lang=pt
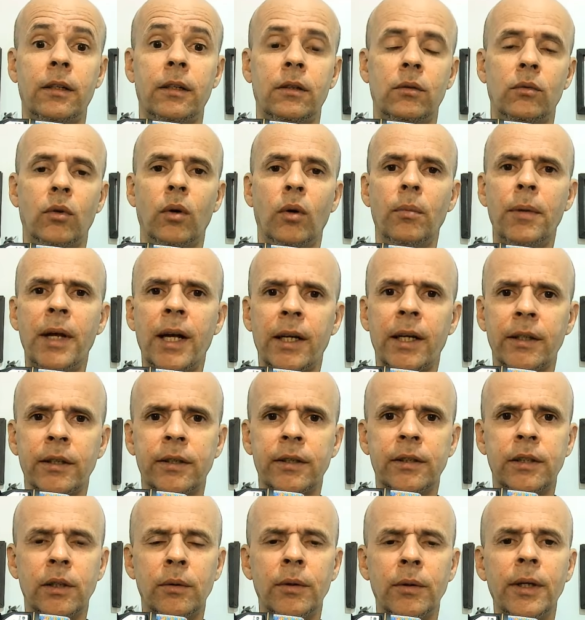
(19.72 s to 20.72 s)

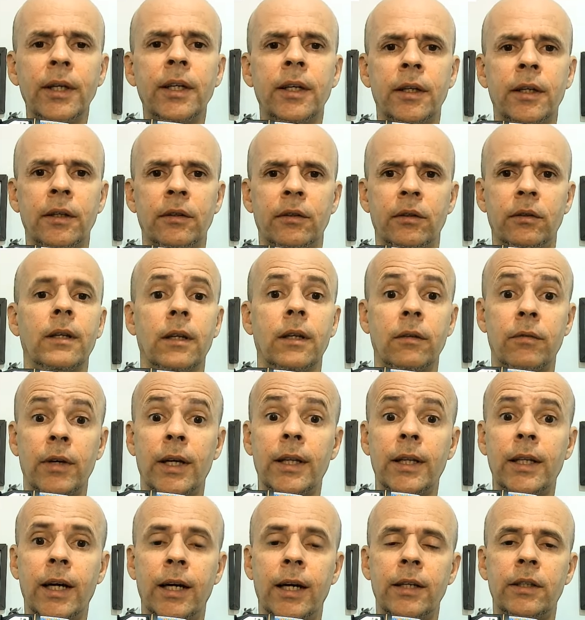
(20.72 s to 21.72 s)
nomeação aí, né, na
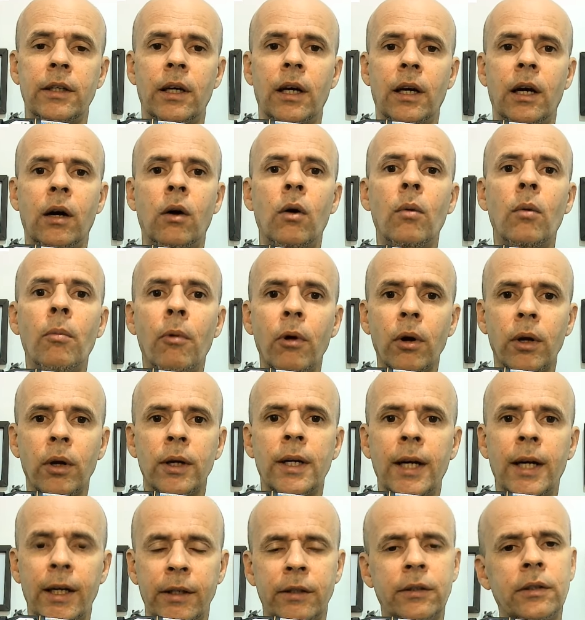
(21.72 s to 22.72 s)
verdade, a
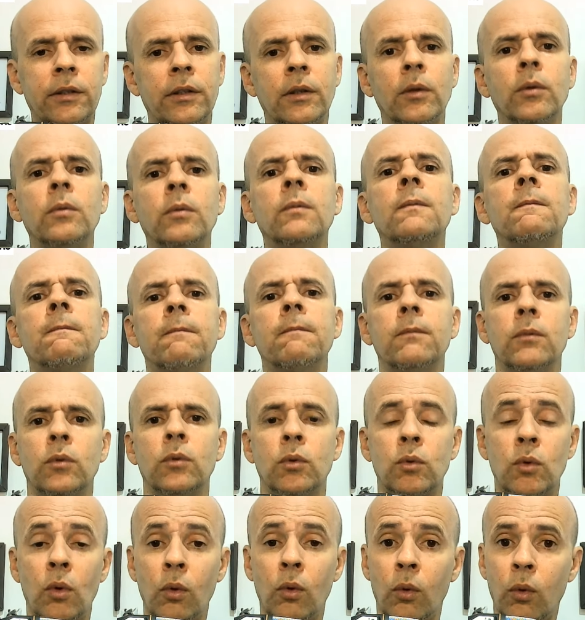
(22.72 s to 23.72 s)
homologação do
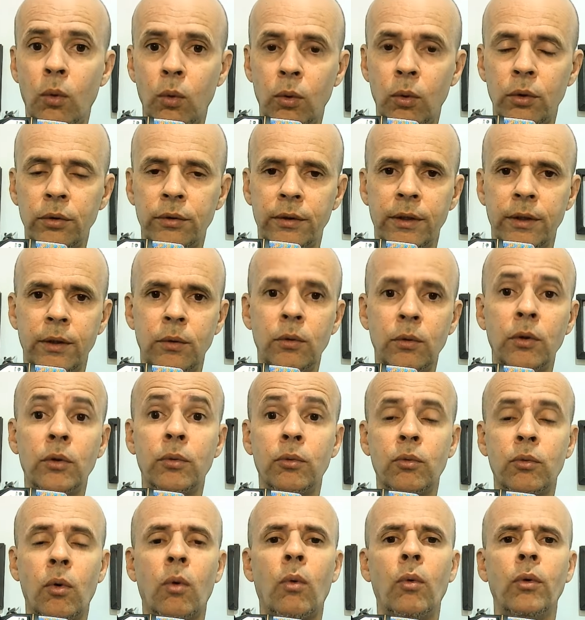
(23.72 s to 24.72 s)
concurso aí, o último
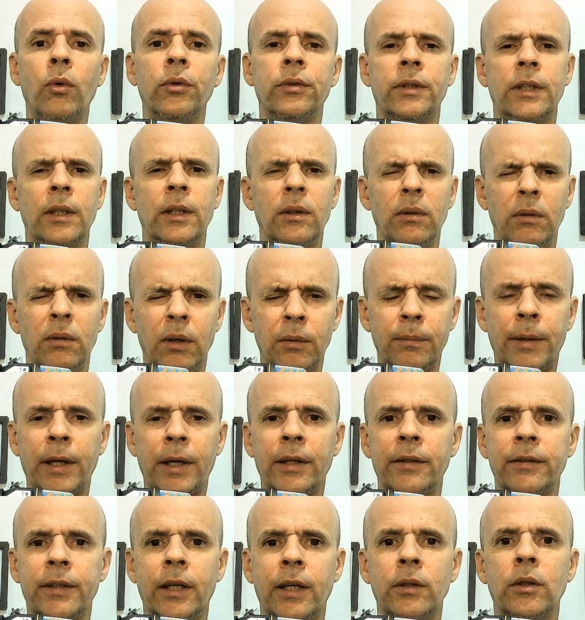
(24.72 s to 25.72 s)
concurso do ano
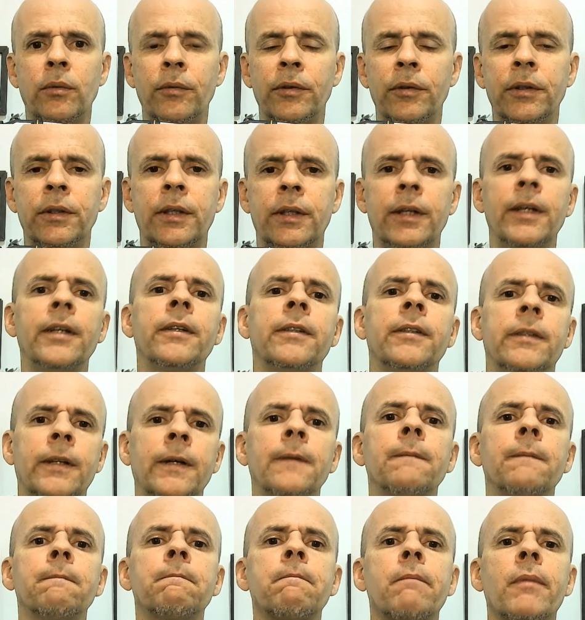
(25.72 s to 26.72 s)
passado, 2003, tá?
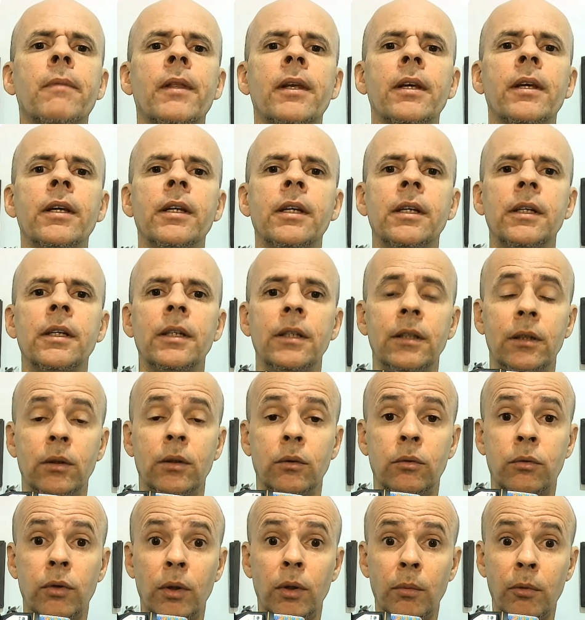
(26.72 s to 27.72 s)
Então
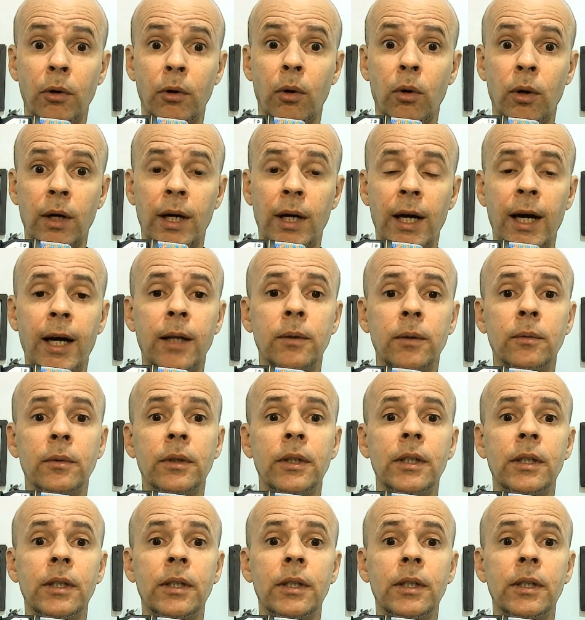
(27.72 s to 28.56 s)
foi homologado